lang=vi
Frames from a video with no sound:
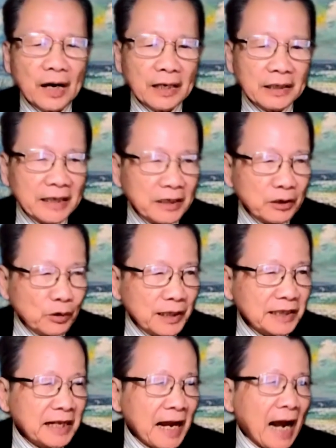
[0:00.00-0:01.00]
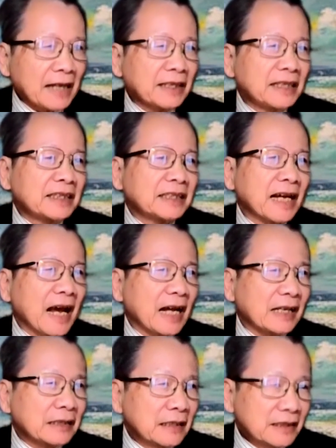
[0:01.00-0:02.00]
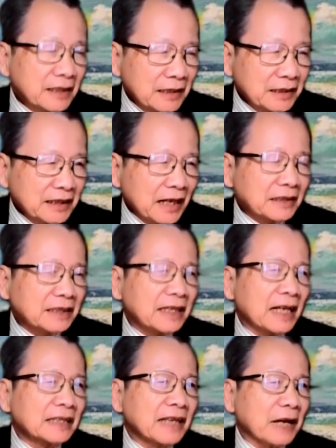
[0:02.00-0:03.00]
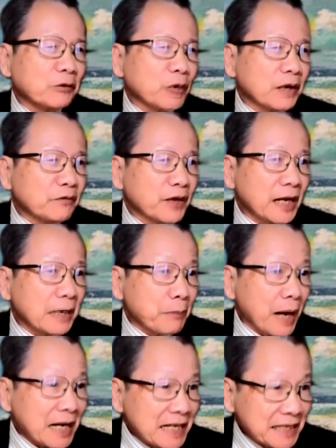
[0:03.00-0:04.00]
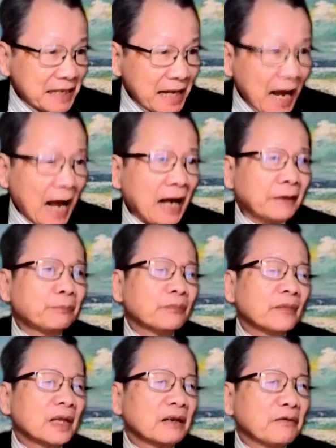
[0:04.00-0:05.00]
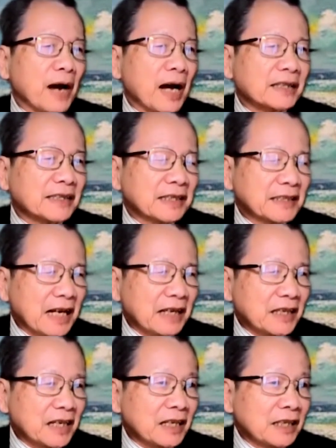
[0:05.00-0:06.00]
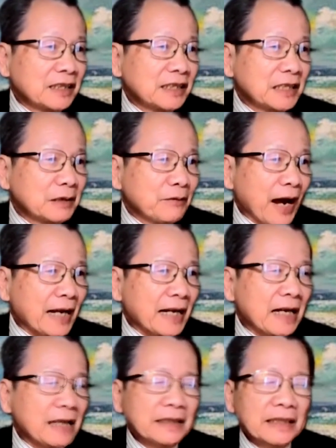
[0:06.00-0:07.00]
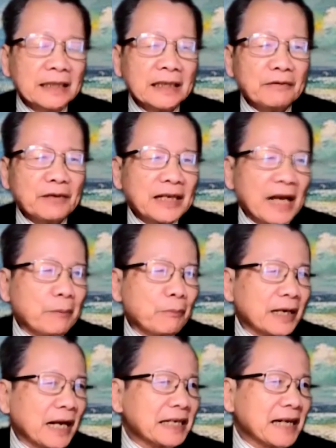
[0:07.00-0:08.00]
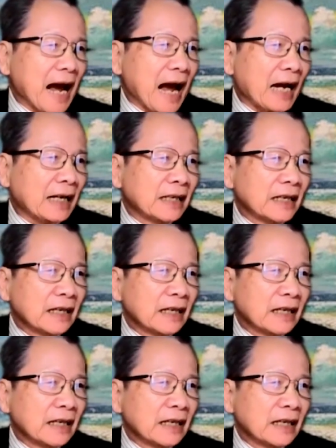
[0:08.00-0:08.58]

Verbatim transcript: với Indonesia thì sẽ dần dần sẽ giải quyết với lại Malaysia và dần dần đó như vậy những cái vấn đề mà đánh cá